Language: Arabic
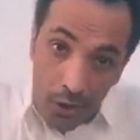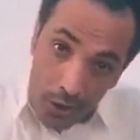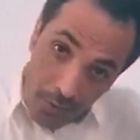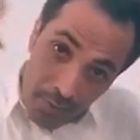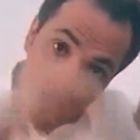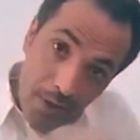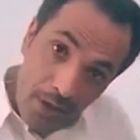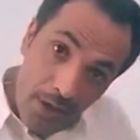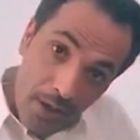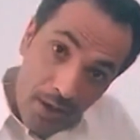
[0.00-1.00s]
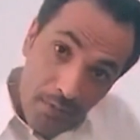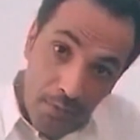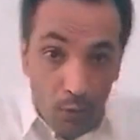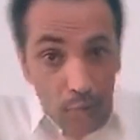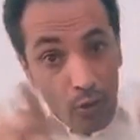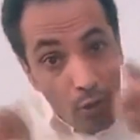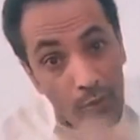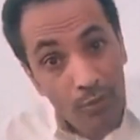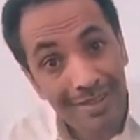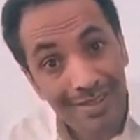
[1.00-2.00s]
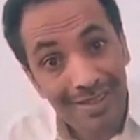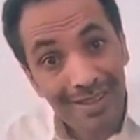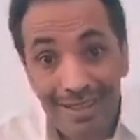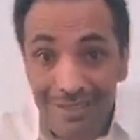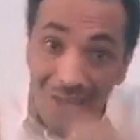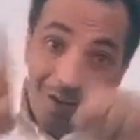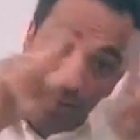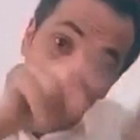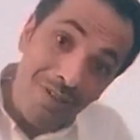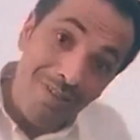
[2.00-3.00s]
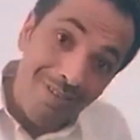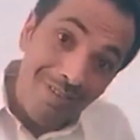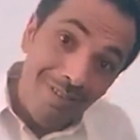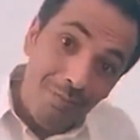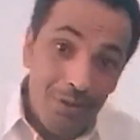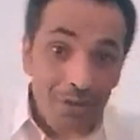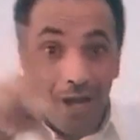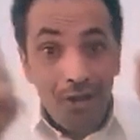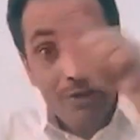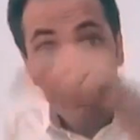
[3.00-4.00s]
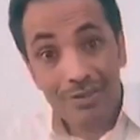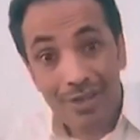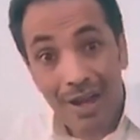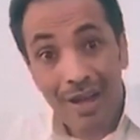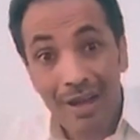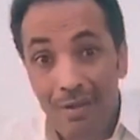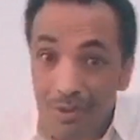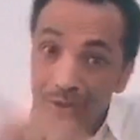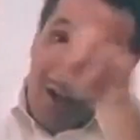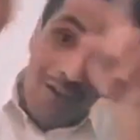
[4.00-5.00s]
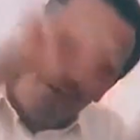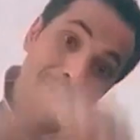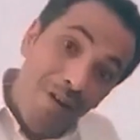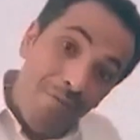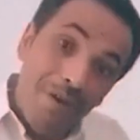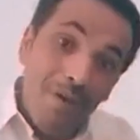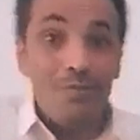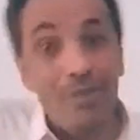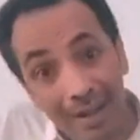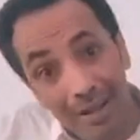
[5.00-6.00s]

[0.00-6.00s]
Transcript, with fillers: إن ميليشية الحوثي تتجاهل عمدا صرخات الجوعة بسبب ارتفاع الأسعار